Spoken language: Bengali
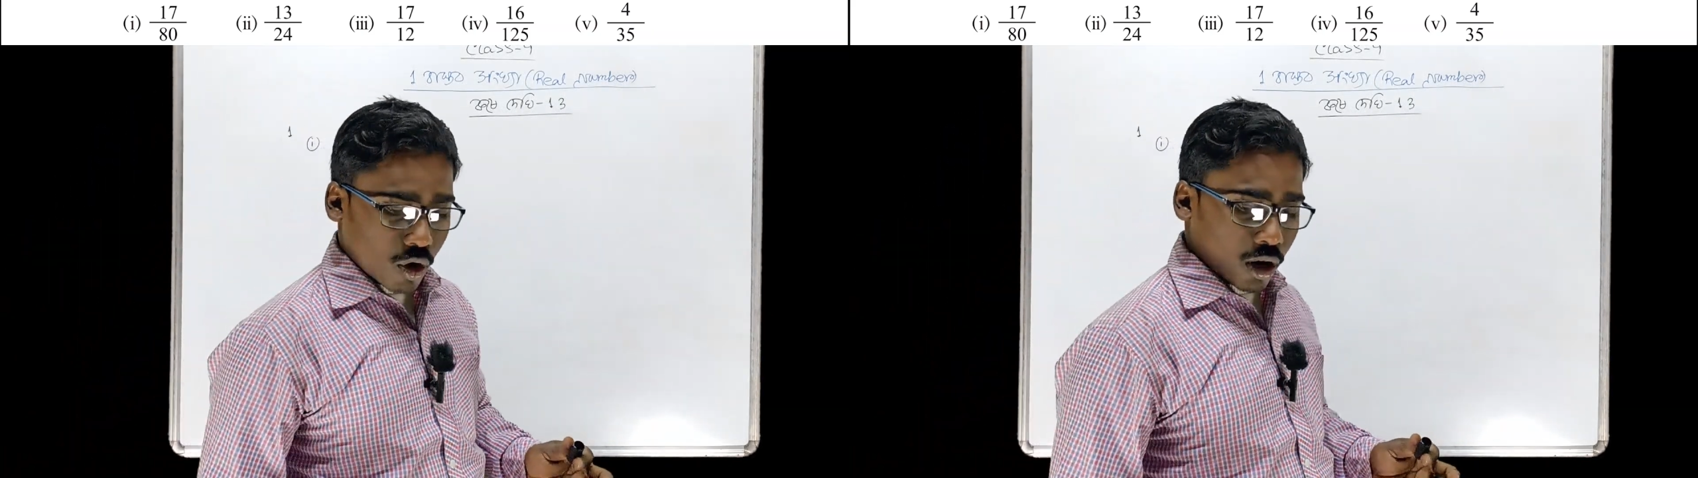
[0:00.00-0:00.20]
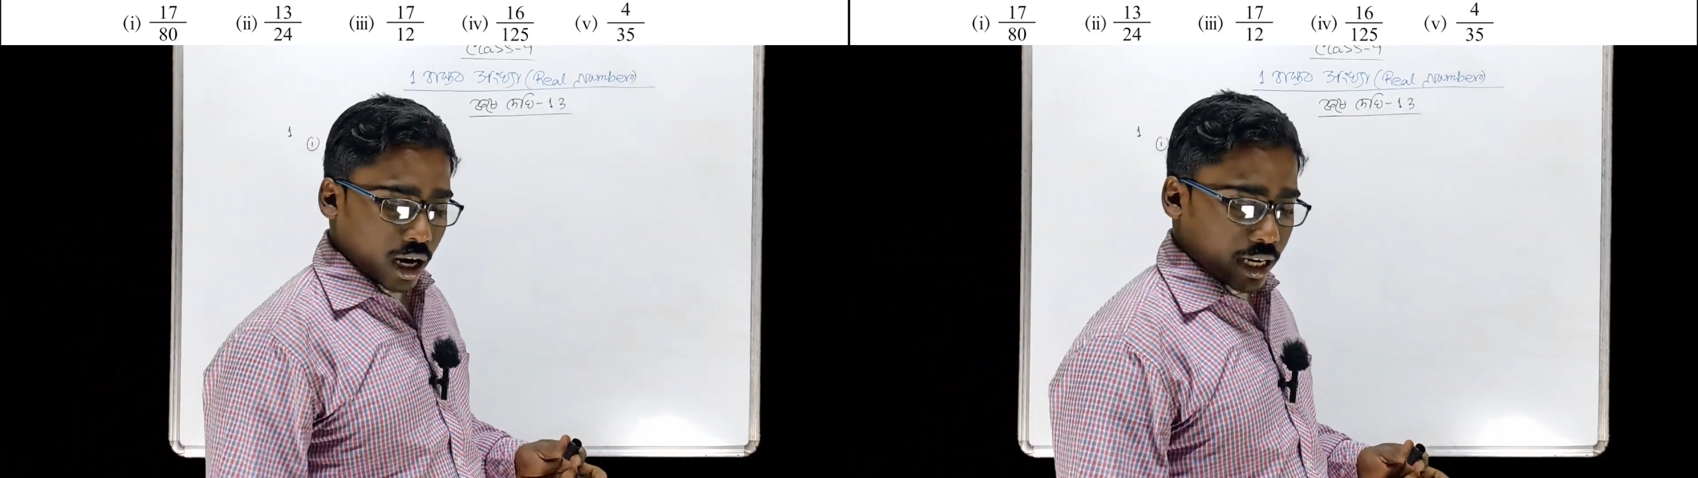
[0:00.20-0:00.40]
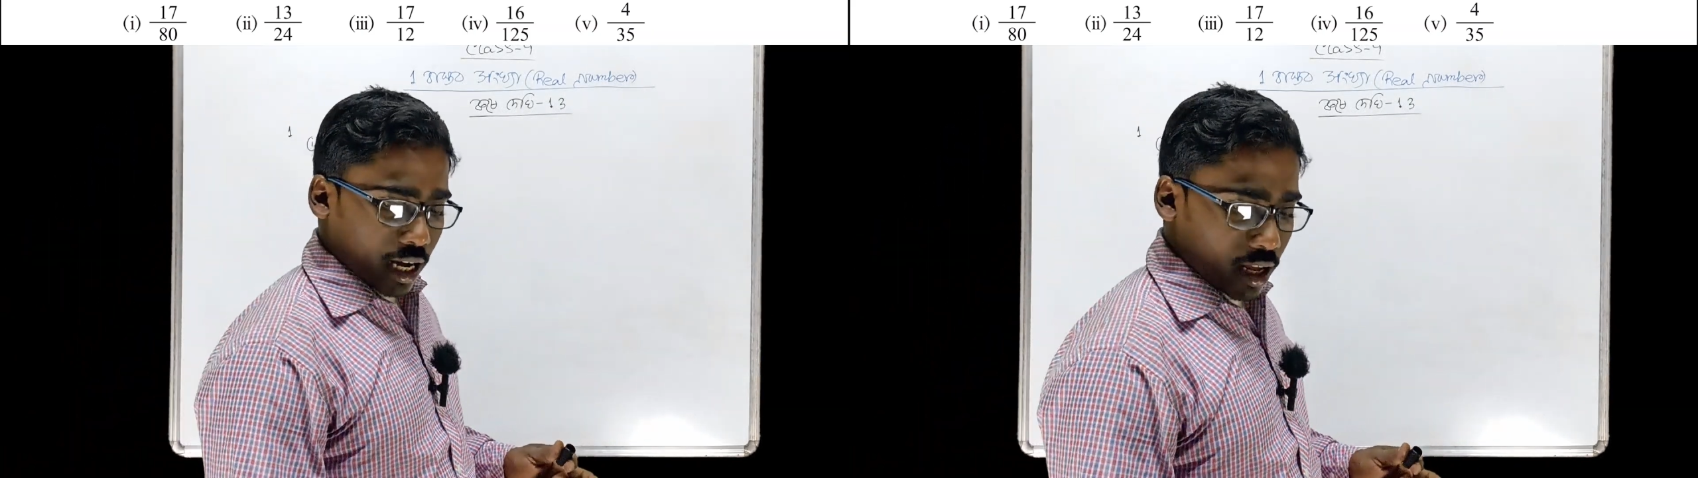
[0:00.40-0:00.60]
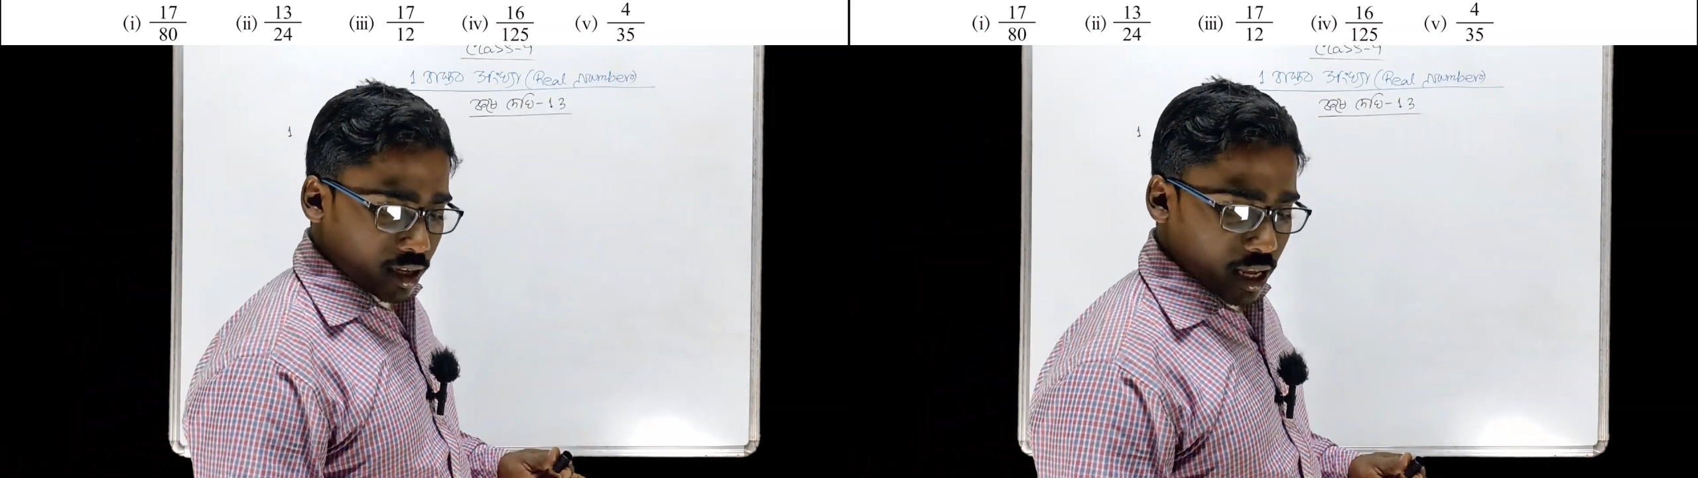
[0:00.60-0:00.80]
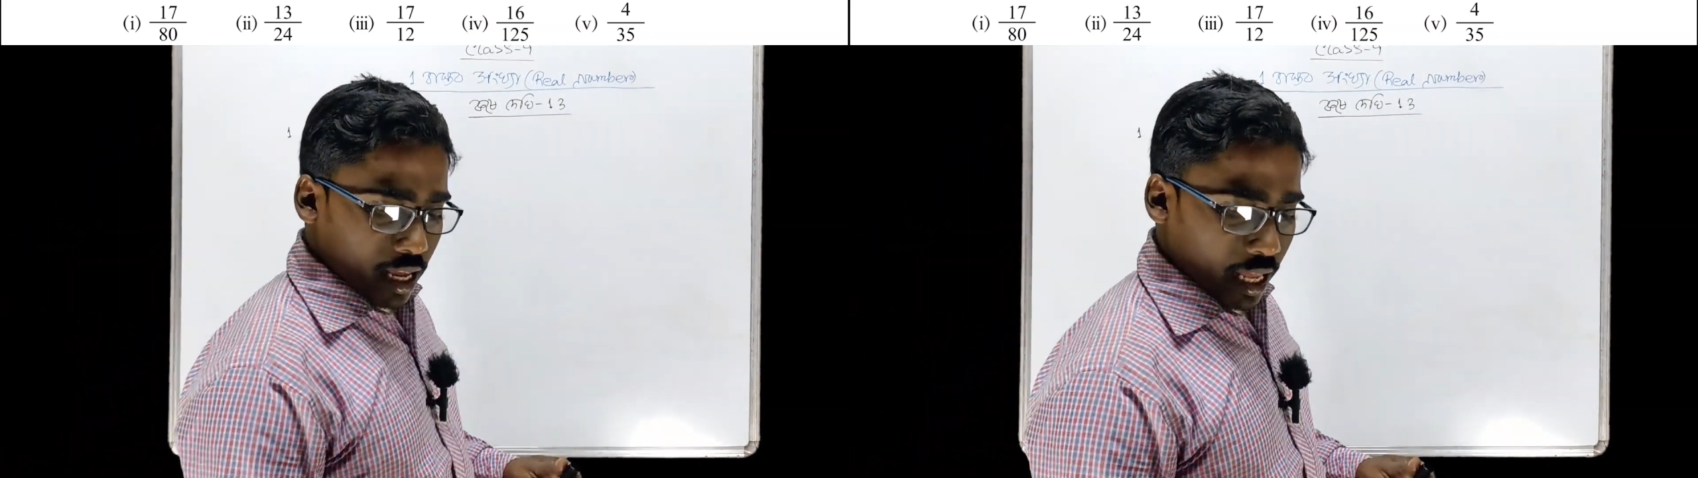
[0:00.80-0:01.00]
সংখ্যাটা
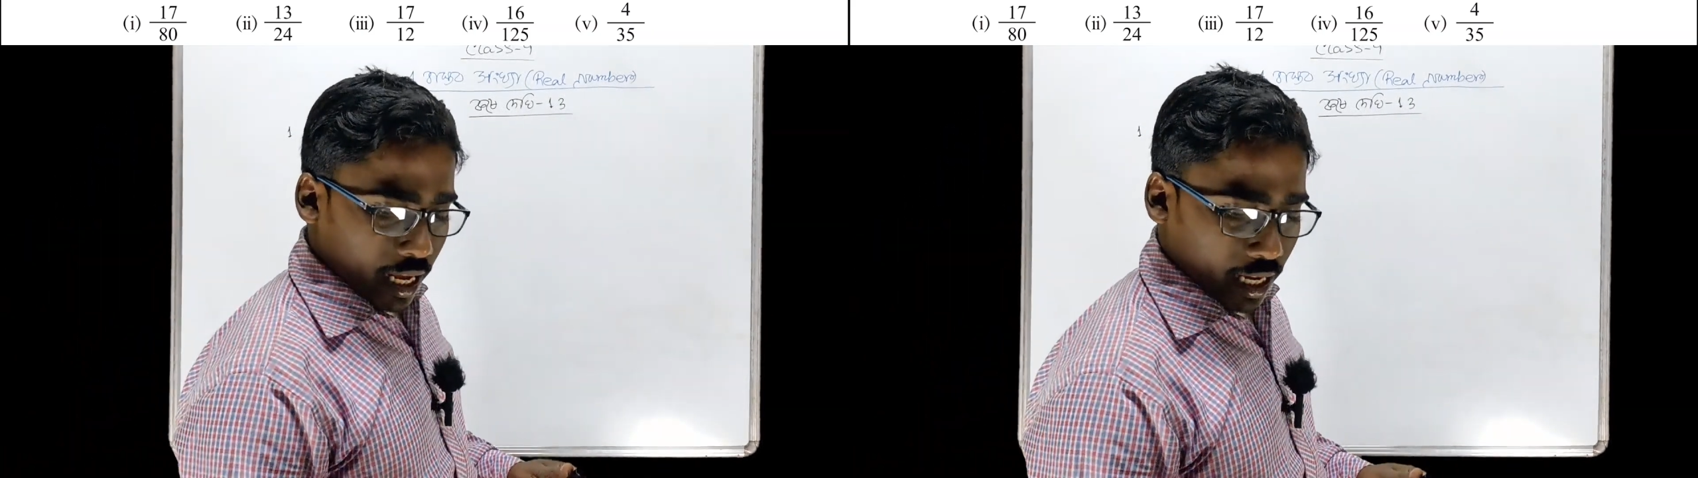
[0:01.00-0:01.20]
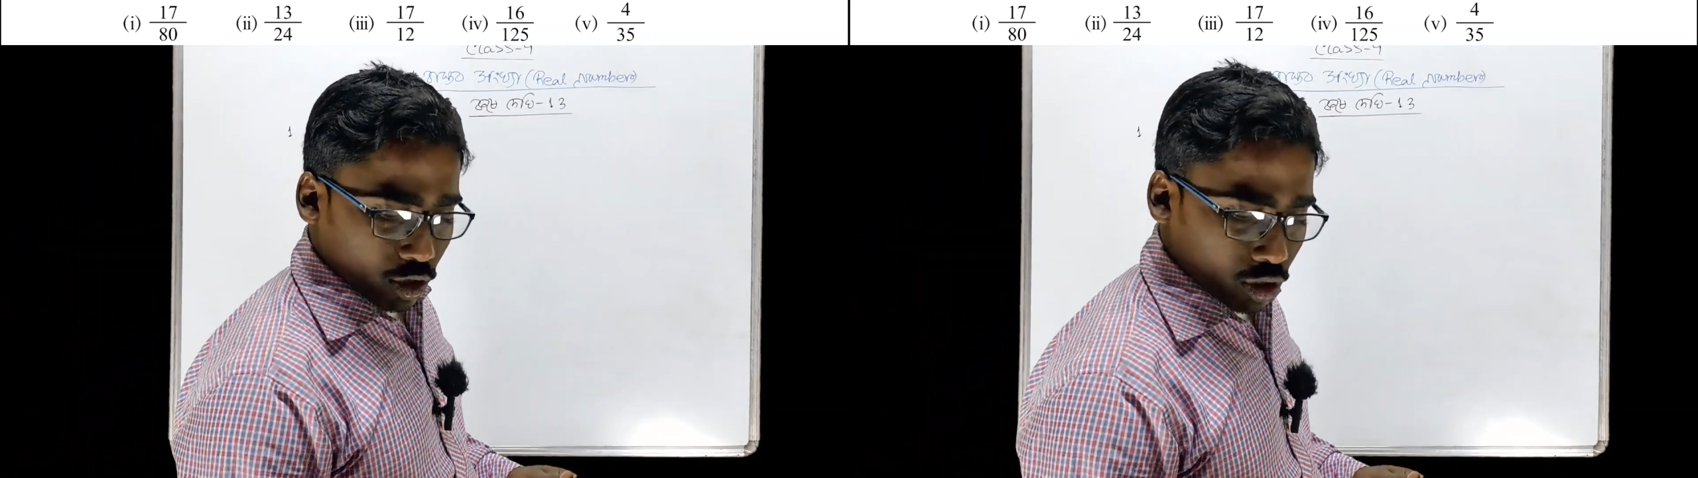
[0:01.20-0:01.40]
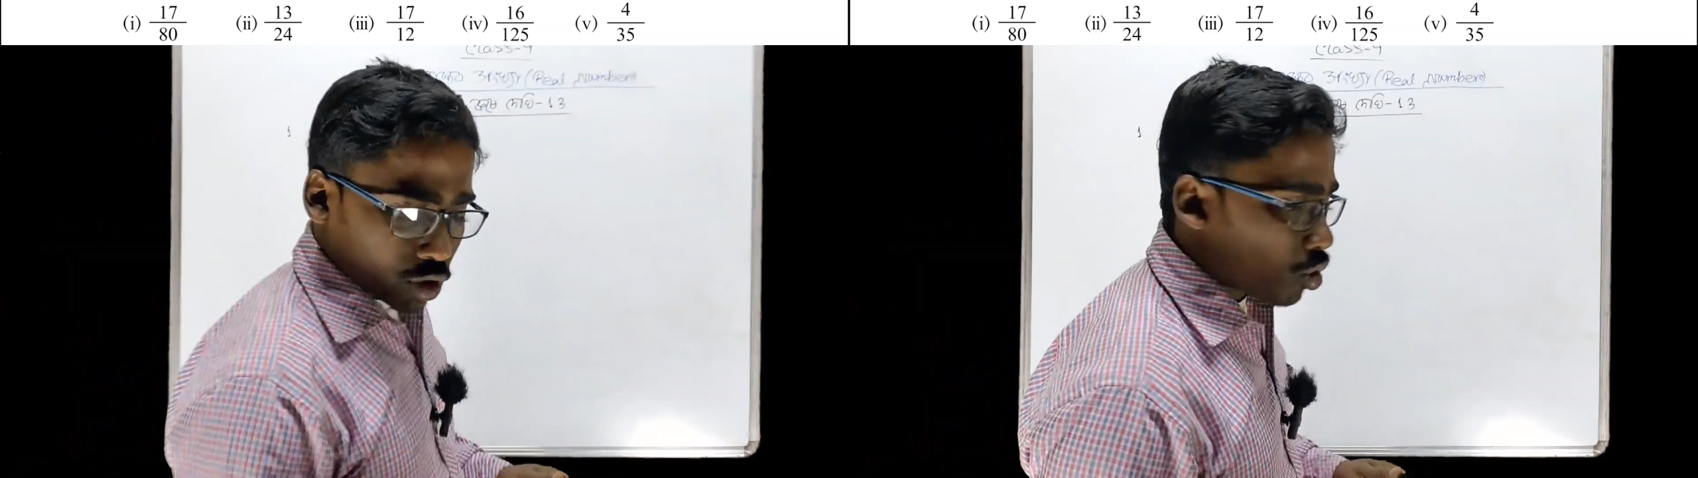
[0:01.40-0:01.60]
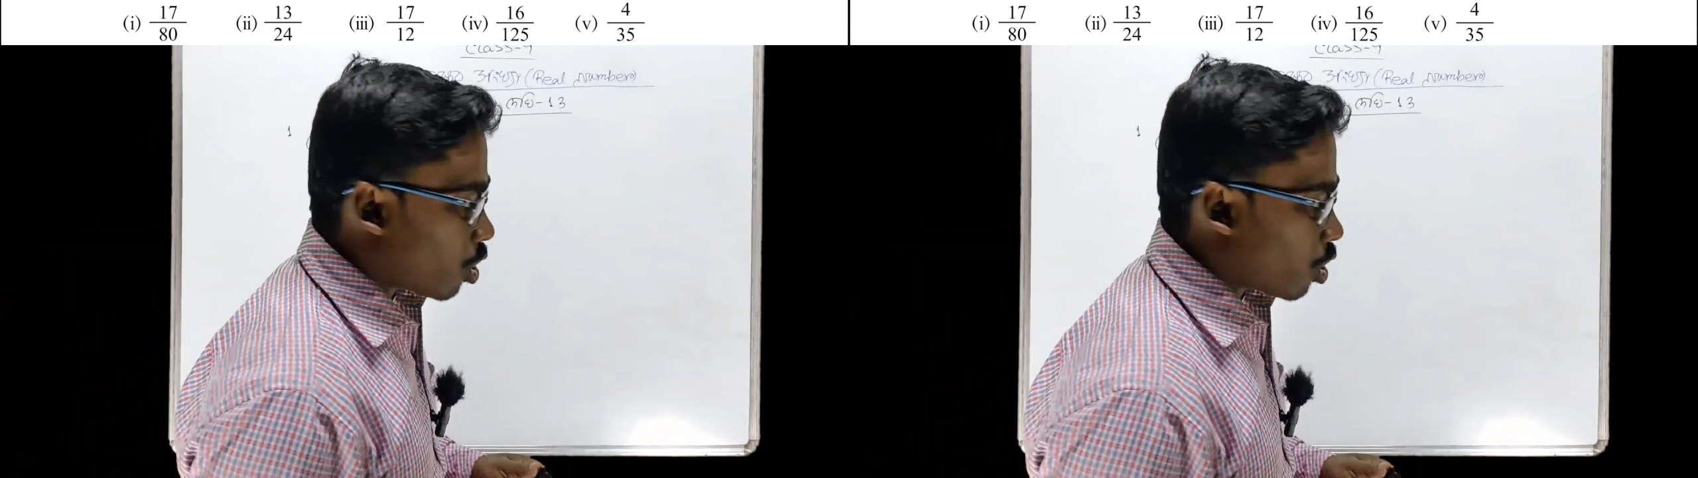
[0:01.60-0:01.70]
একে যদি